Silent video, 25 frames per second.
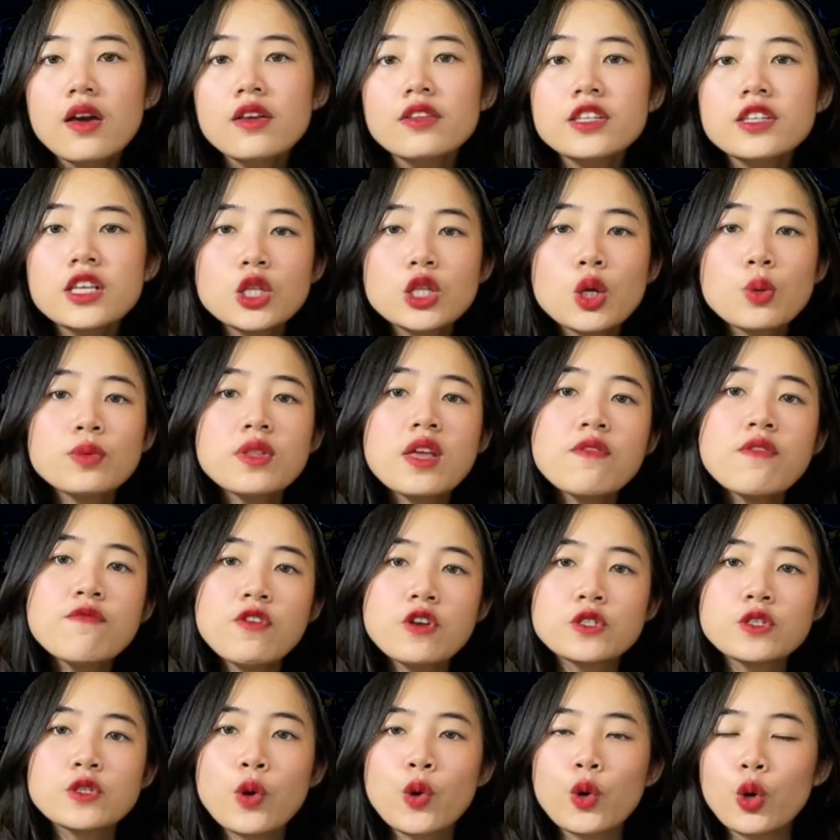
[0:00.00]
Những thông tin vừa
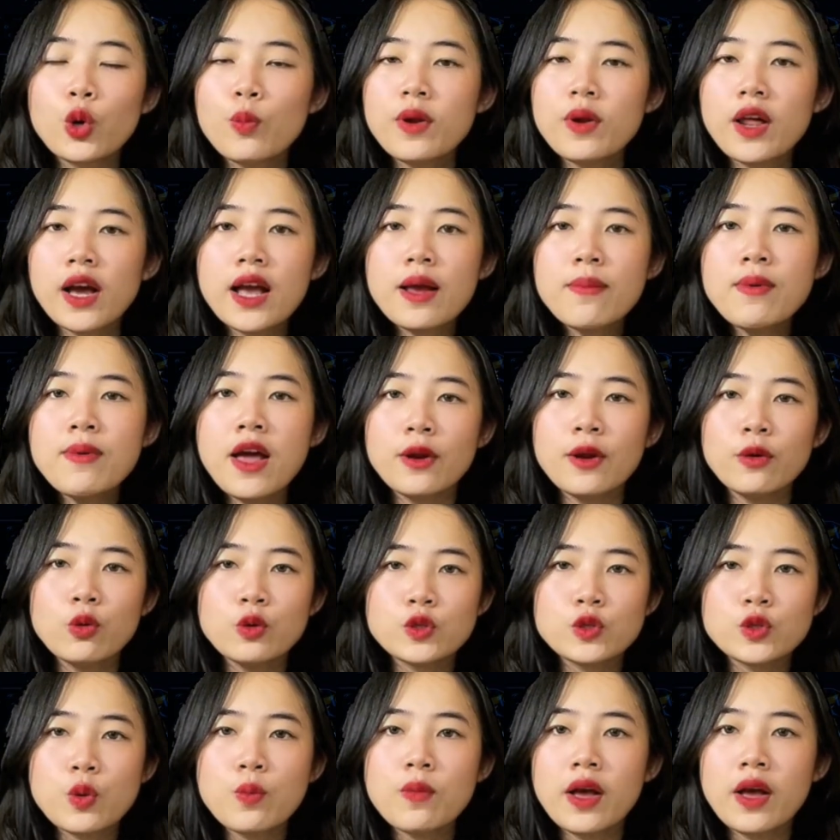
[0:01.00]
rồi cũng đã khép lại nội
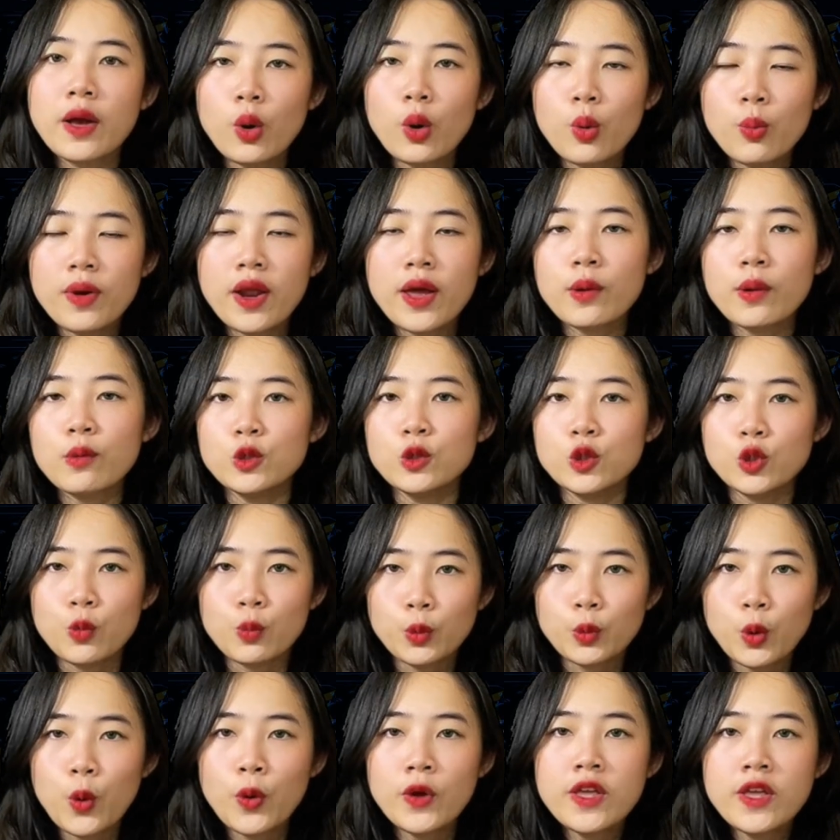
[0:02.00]
dung ngày hôm nay của chúng
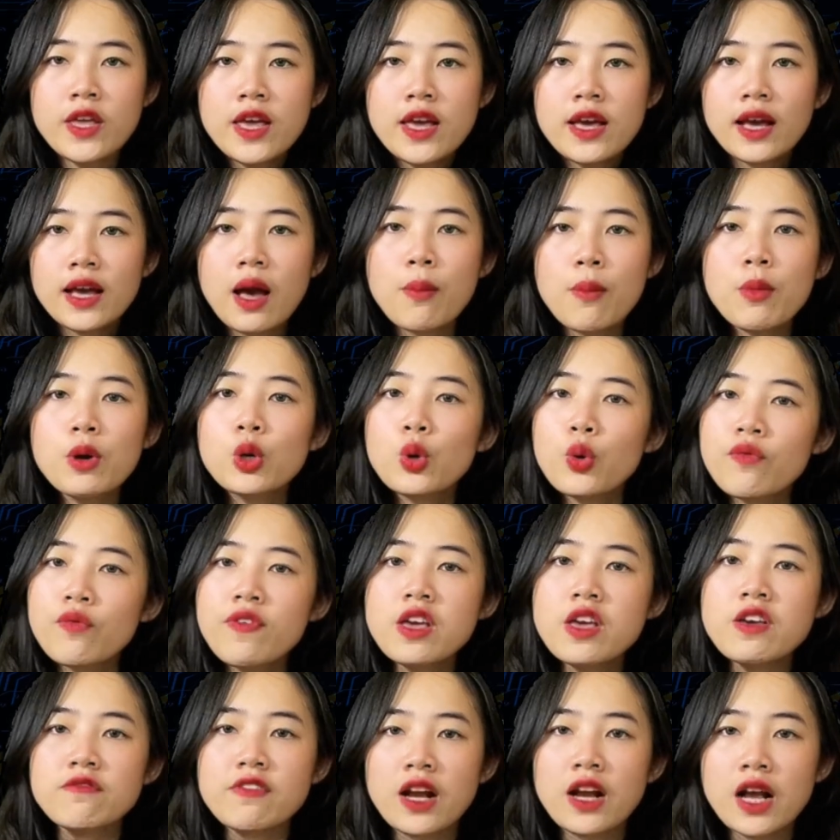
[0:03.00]
tôi. Cảm ơn quý
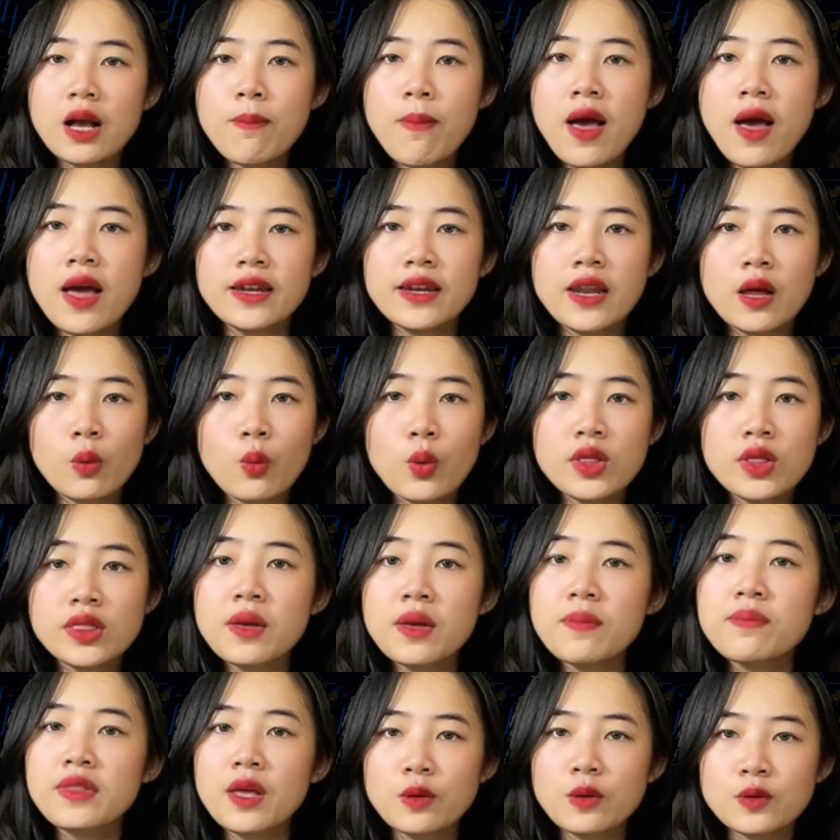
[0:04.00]
vị và các bạn đã quan
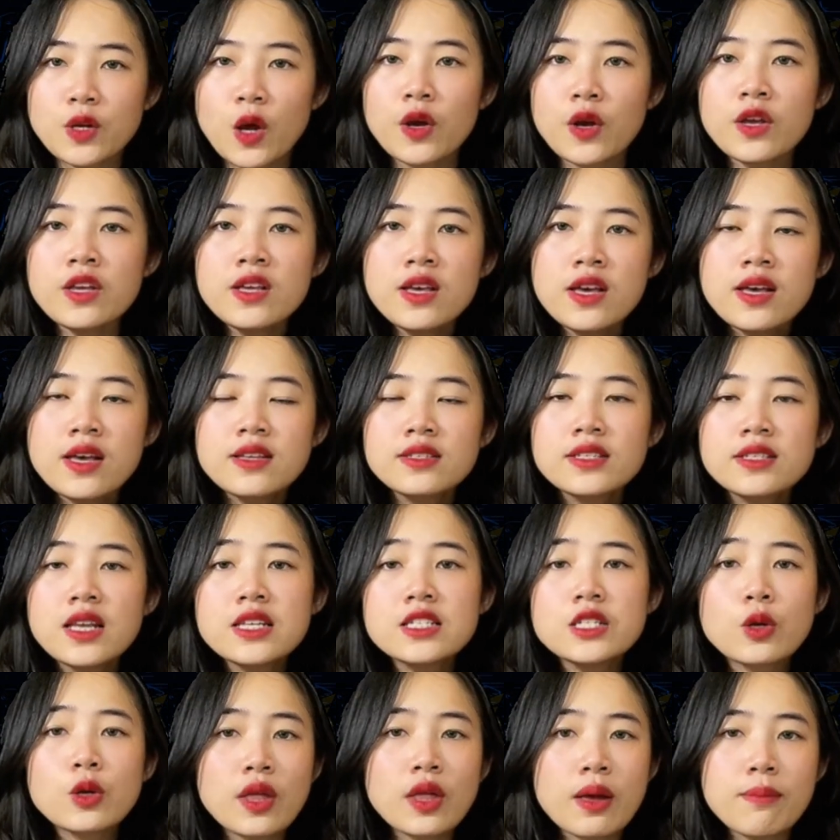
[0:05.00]
tâm theo dõi. Xin
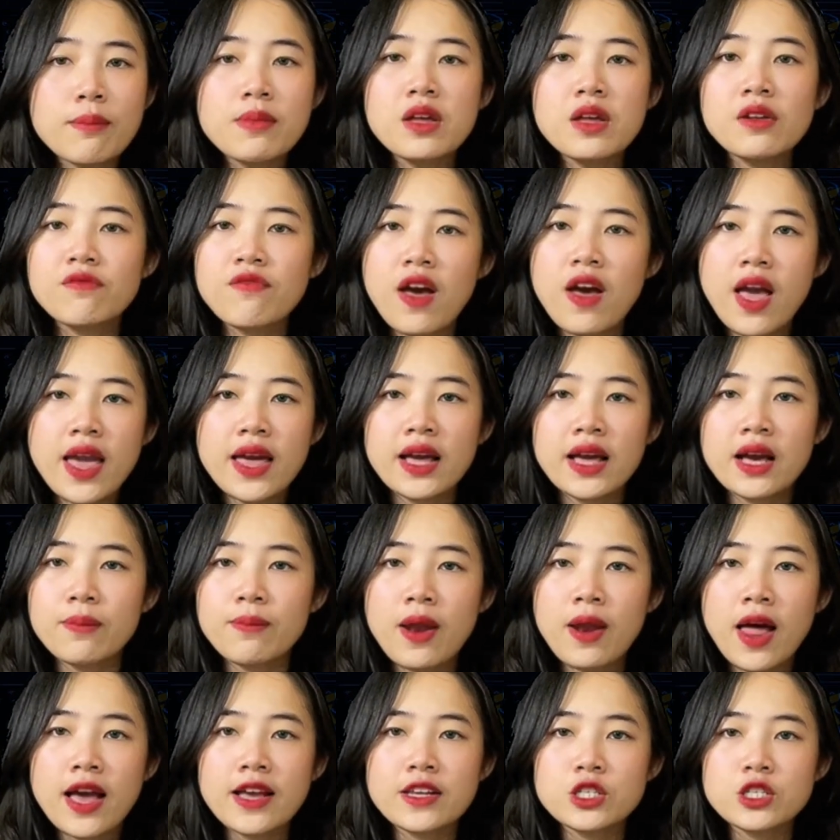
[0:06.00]
chào tạm biệt và hẹn gặp
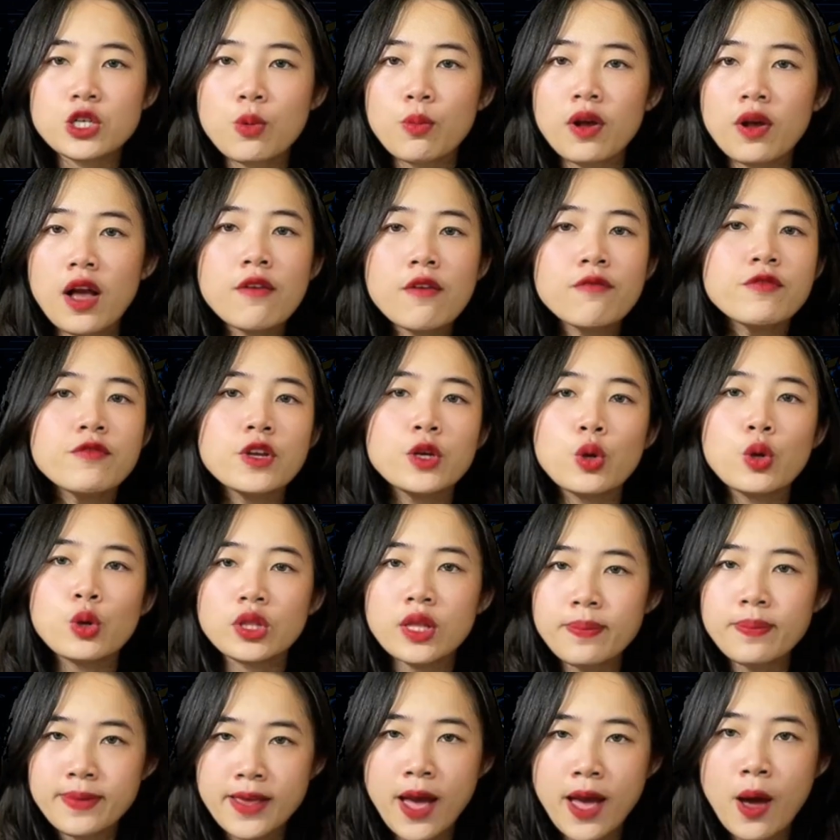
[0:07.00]
lại trong các video
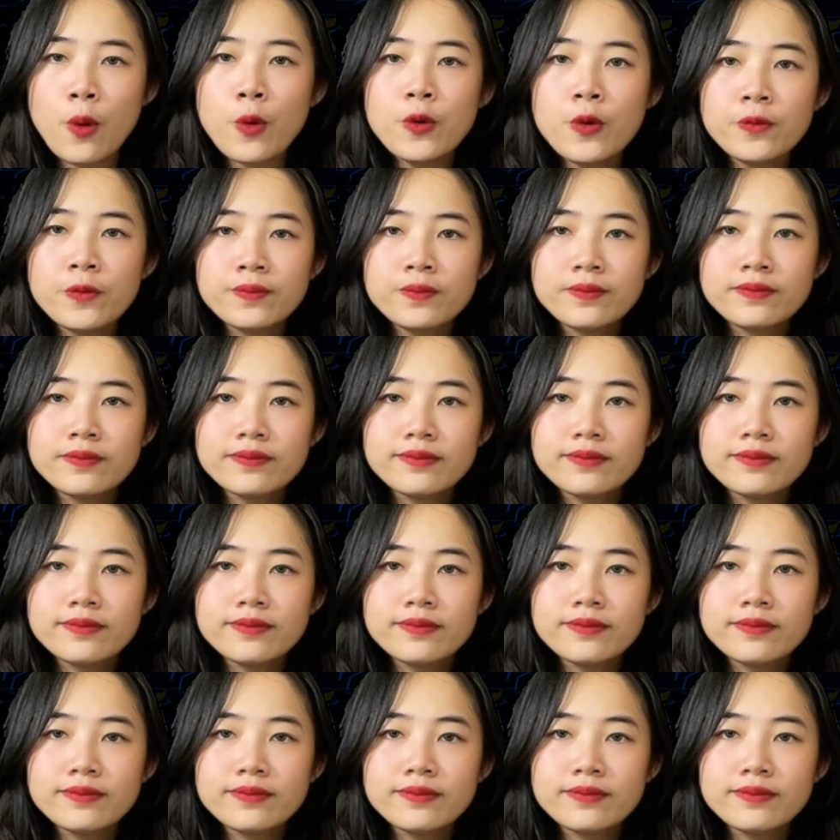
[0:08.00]
tiếp theo.